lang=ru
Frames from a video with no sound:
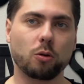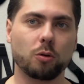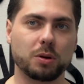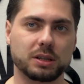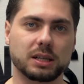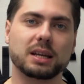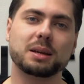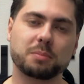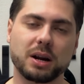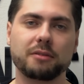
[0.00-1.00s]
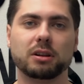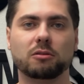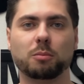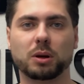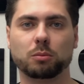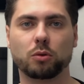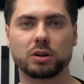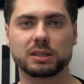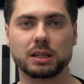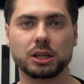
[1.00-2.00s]
образа и правильного подбора
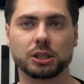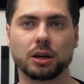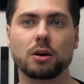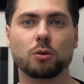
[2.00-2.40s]
стрижки,